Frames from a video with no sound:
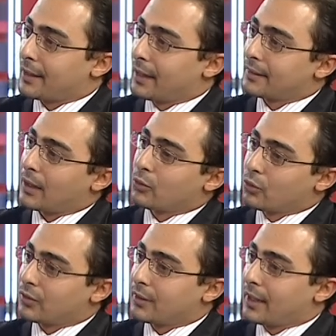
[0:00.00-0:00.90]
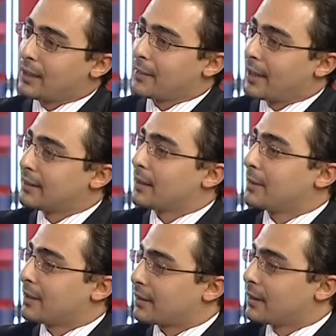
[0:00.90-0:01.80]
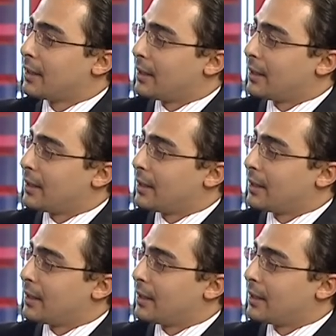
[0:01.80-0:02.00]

الجلسه او النص الثاني من الجلسه بيحصل